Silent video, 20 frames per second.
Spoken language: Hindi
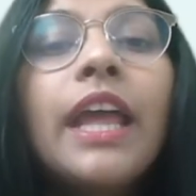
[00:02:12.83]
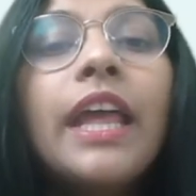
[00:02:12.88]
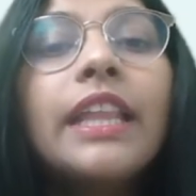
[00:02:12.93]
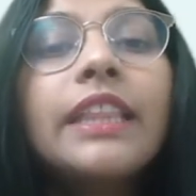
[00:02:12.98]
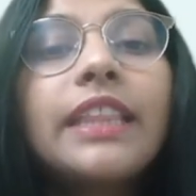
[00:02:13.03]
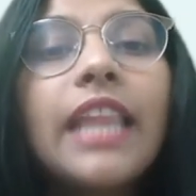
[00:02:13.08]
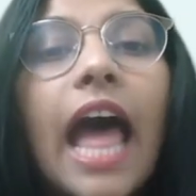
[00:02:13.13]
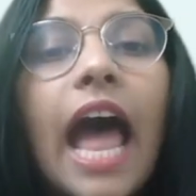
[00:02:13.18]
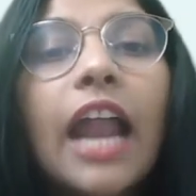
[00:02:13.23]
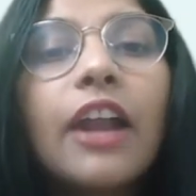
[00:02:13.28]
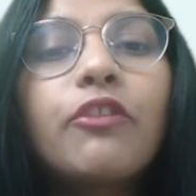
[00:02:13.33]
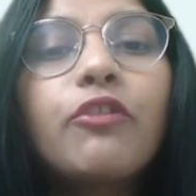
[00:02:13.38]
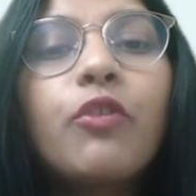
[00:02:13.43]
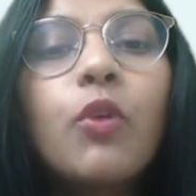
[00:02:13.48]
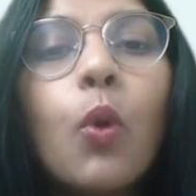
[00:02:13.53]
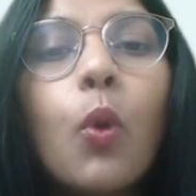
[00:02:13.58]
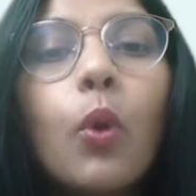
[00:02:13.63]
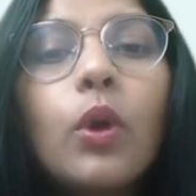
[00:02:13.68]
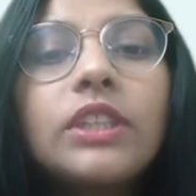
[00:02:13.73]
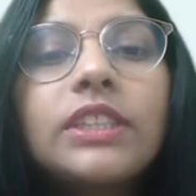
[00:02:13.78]
दैट
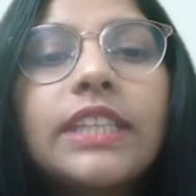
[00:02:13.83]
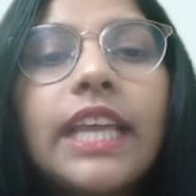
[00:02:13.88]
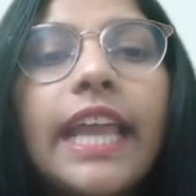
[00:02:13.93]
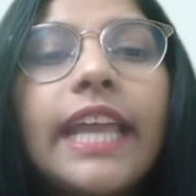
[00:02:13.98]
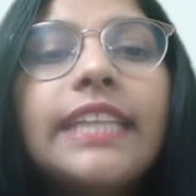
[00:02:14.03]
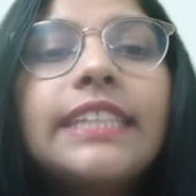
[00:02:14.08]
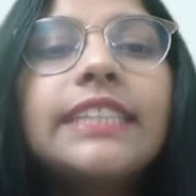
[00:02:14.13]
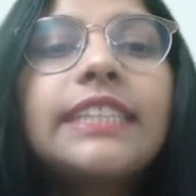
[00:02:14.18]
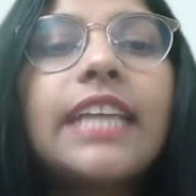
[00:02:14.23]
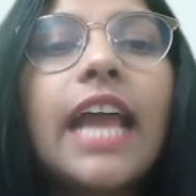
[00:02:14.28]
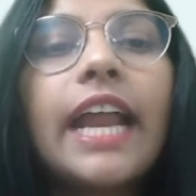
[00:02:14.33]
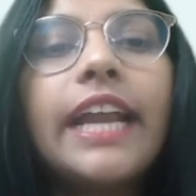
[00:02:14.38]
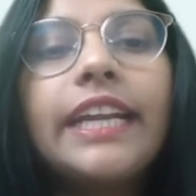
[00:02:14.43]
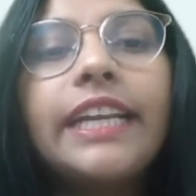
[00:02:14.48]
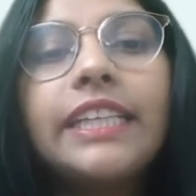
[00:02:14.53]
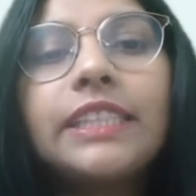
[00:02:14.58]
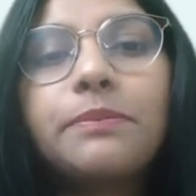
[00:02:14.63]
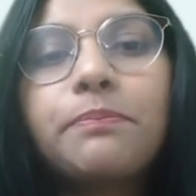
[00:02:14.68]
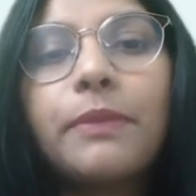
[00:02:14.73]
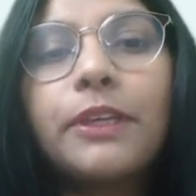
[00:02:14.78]
फ्लोट्स इन साइड
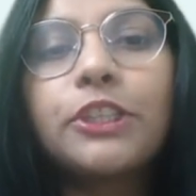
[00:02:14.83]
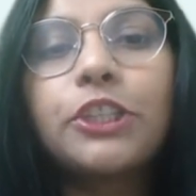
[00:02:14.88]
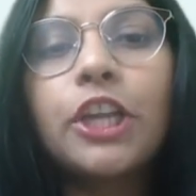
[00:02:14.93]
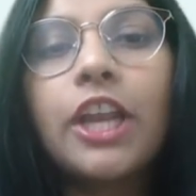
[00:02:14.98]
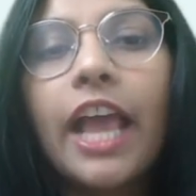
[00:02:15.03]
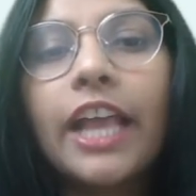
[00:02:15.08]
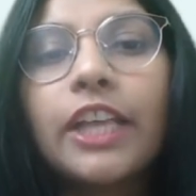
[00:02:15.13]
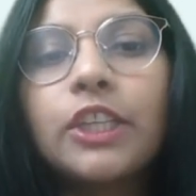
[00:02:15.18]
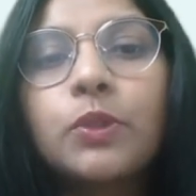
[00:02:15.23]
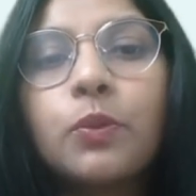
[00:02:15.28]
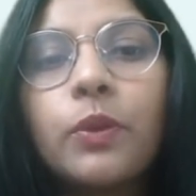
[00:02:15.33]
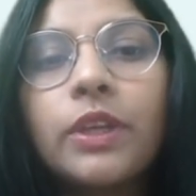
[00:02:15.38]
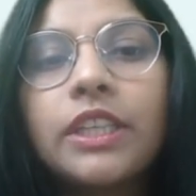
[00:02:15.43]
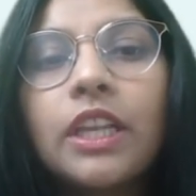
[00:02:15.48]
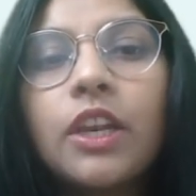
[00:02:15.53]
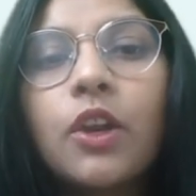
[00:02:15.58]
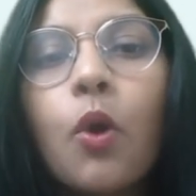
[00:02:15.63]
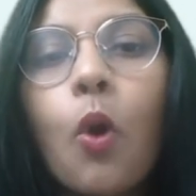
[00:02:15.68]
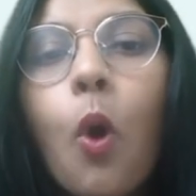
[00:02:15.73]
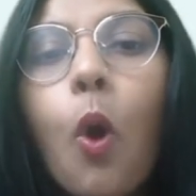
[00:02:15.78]
दिस स्पेशलाइज
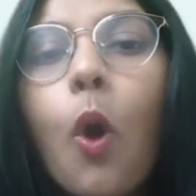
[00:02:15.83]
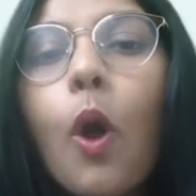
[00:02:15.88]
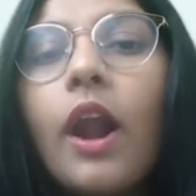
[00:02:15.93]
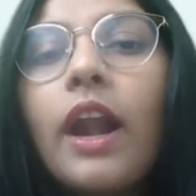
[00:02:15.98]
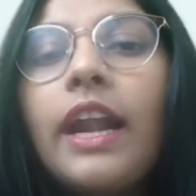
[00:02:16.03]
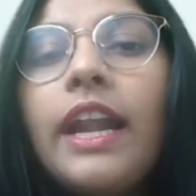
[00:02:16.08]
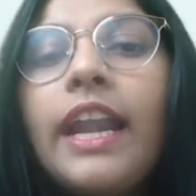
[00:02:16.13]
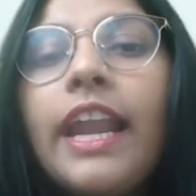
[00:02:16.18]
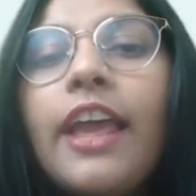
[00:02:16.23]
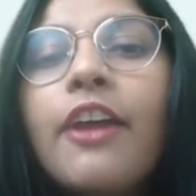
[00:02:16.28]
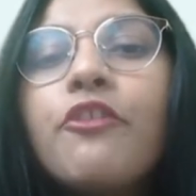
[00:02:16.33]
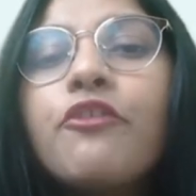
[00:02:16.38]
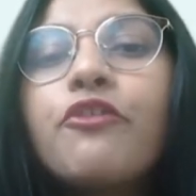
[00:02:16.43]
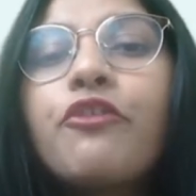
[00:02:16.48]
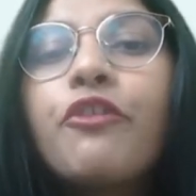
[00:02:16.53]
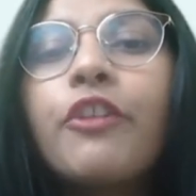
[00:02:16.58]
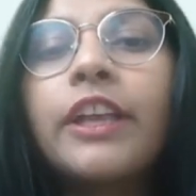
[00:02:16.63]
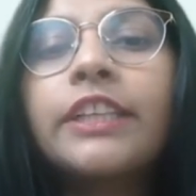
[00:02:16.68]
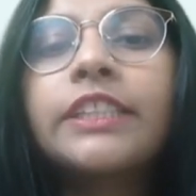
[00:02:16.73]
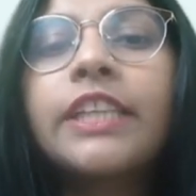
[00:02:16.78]
वेसल कॉल लिम
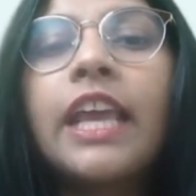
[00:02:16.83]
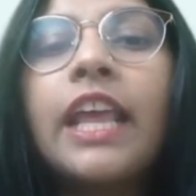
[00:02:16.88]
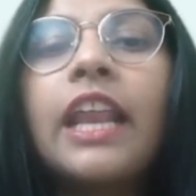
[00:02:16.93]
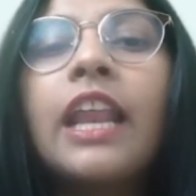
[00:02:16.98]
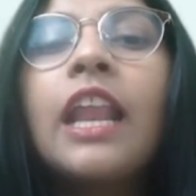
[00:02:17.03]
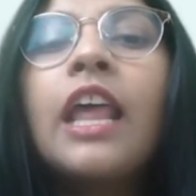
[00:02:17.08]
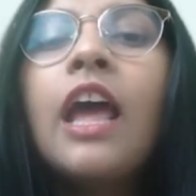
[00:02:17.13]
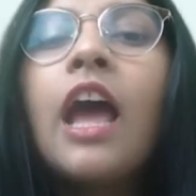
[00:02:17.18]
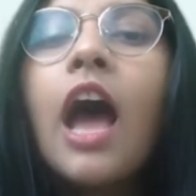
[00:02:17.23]
फेसल